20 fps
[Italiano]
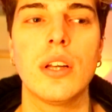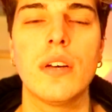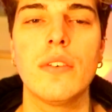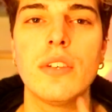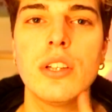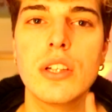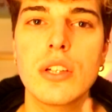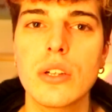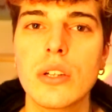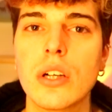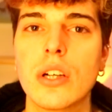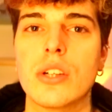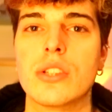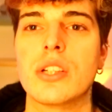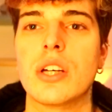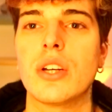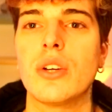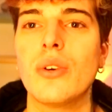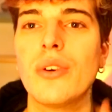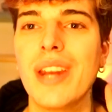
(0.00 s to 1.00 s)
Vi dirò una
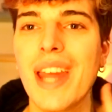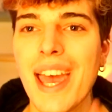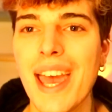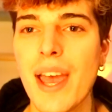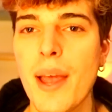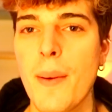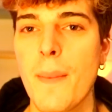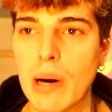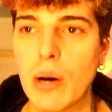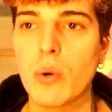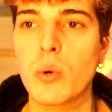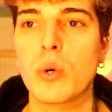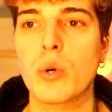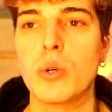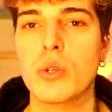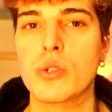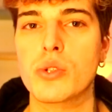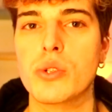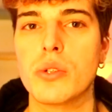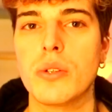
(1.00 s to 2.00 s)
cosa, non è
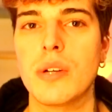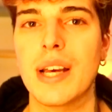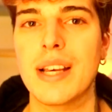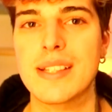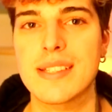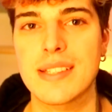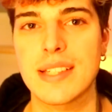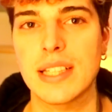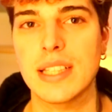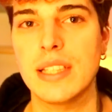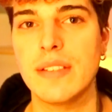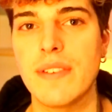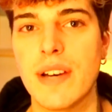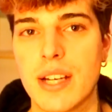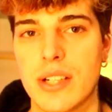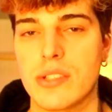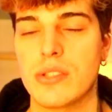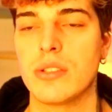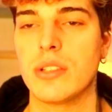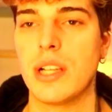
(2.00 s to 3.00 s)
pauroso essere
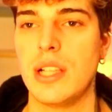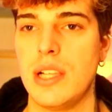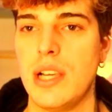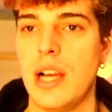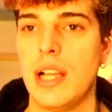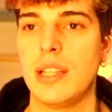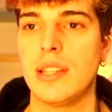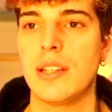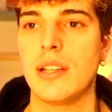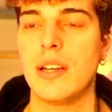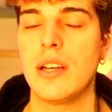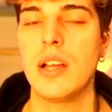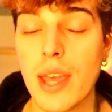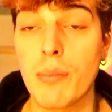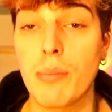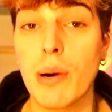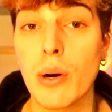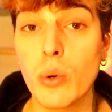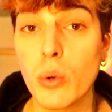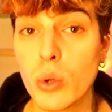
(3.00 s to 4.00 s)
diverso dagli altri,
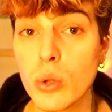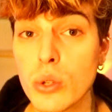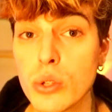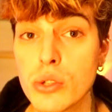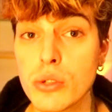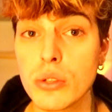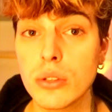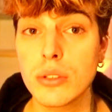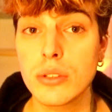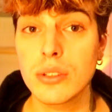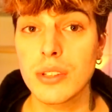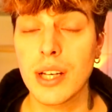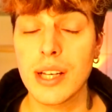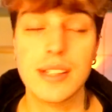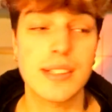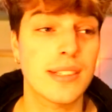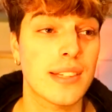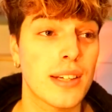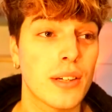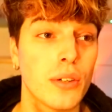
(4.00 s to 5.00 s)
è pauroso
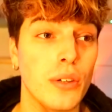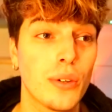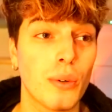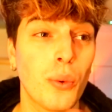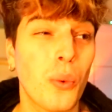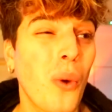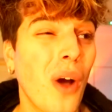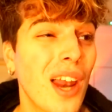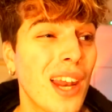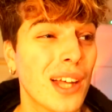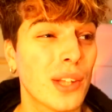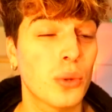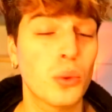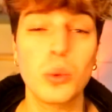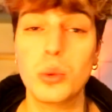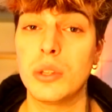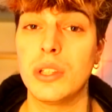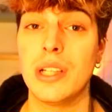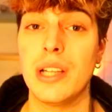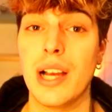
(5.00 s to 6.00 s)
essere uguale a
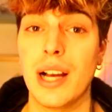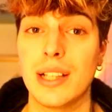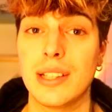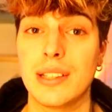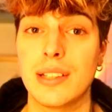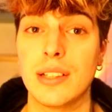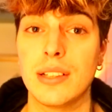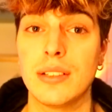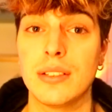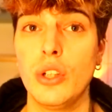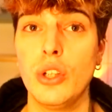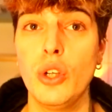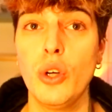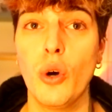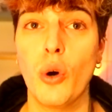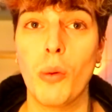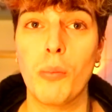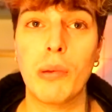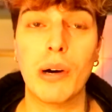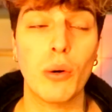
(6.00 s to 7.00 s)
tutti gli altri.
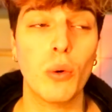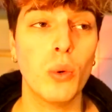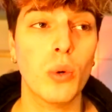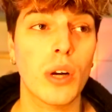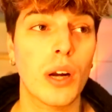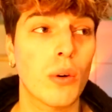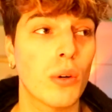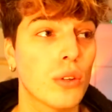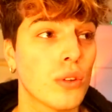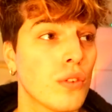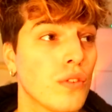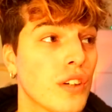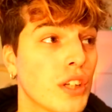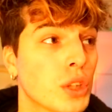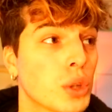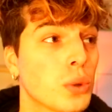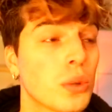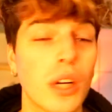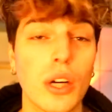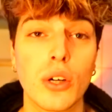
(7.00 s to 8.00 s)
Io ho paura quando
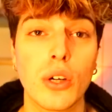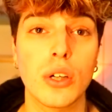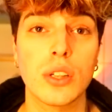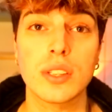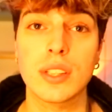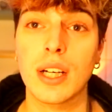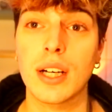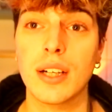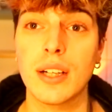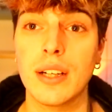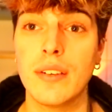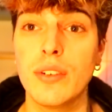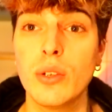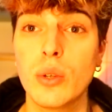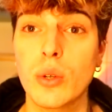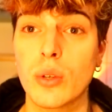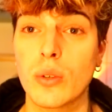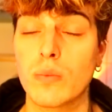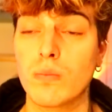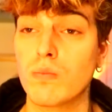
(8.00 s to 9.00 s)
faccio una cosa e
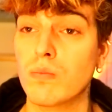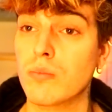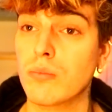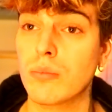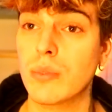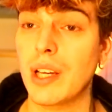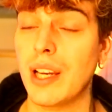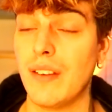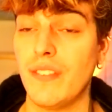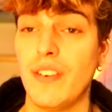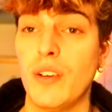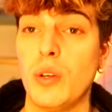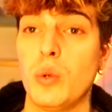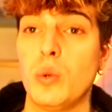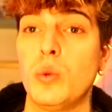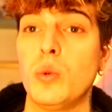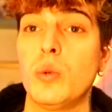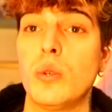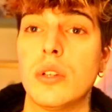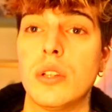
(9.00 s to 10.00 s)
vedo che la fanno
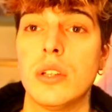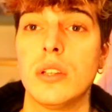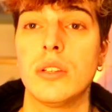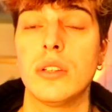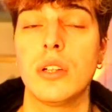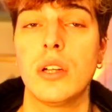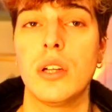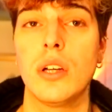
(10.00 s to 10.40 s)
tutti.